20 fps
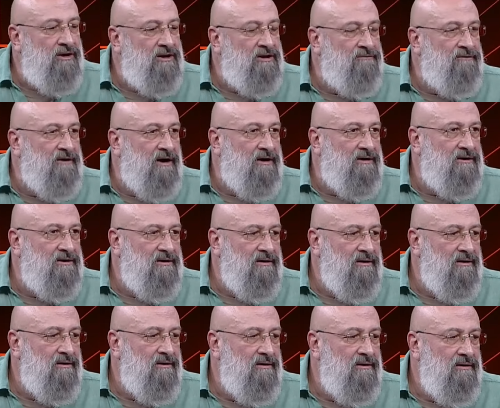ittifakı
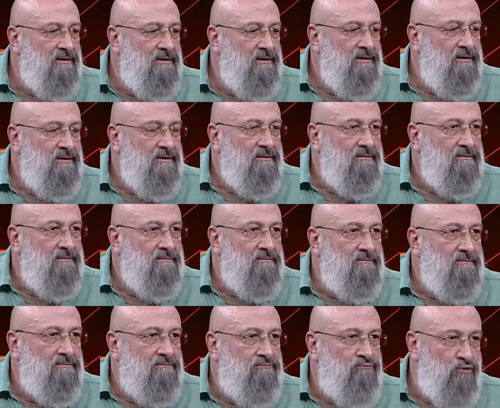
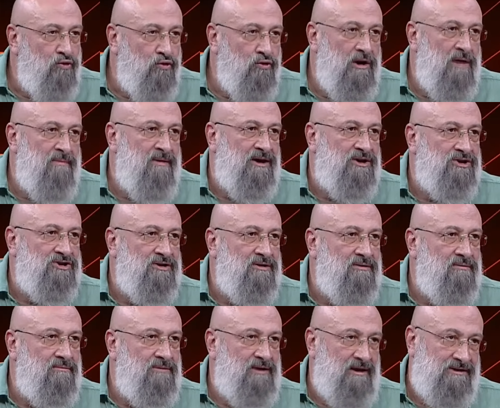mühürlemek
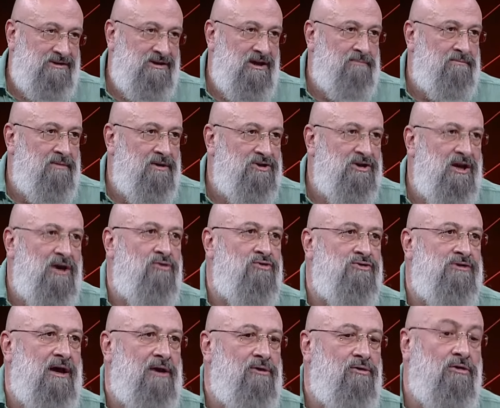için, tescil etmek için en
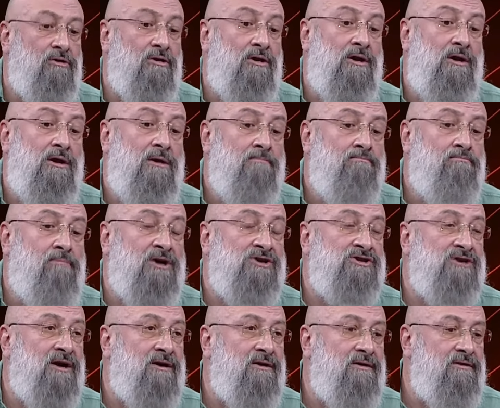güzel yol
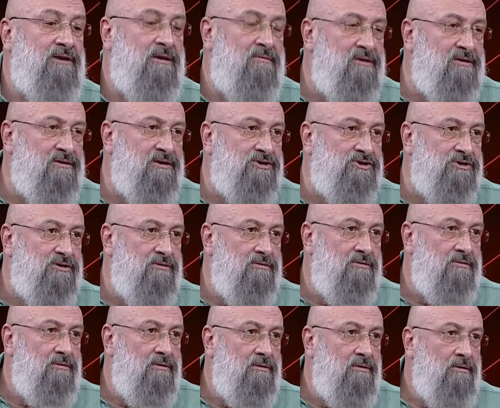Başak Demirtaş'ın
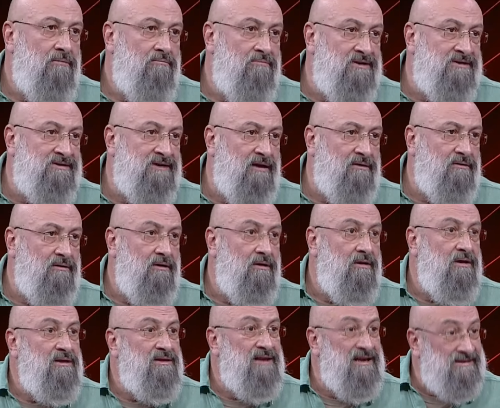bizzat
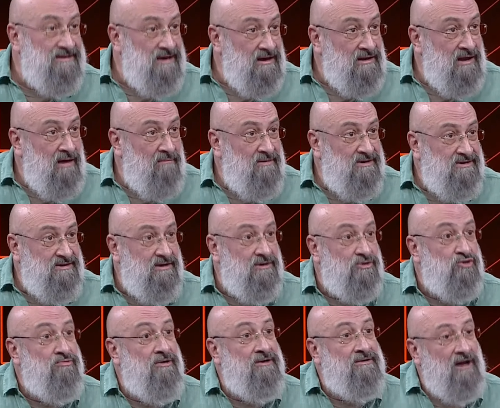desteklenmesidir
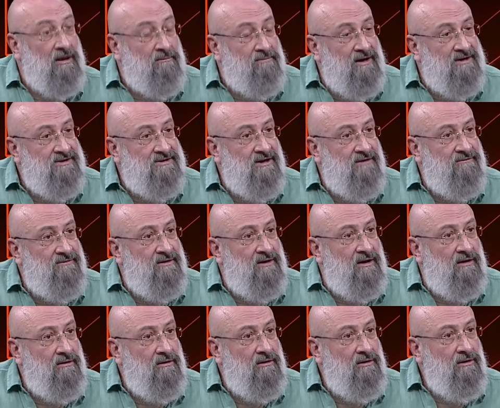Cumhuriyet Halk Partisi
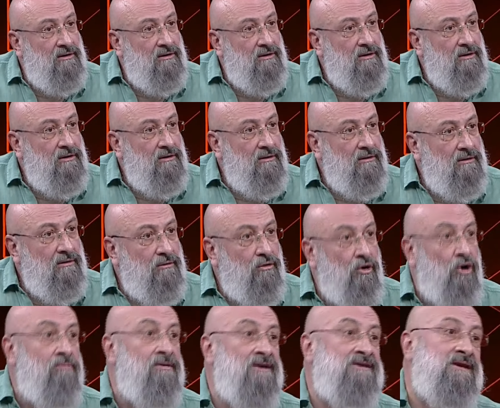tarafından. Olması gereken
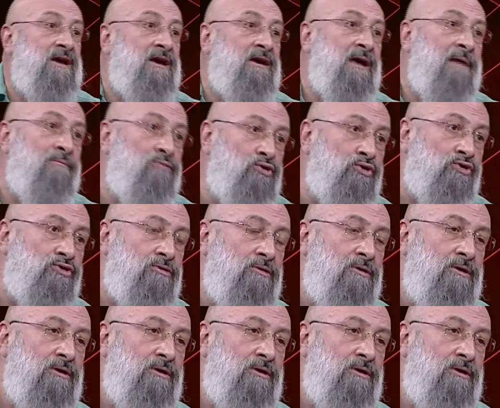Olması gereken budur. olması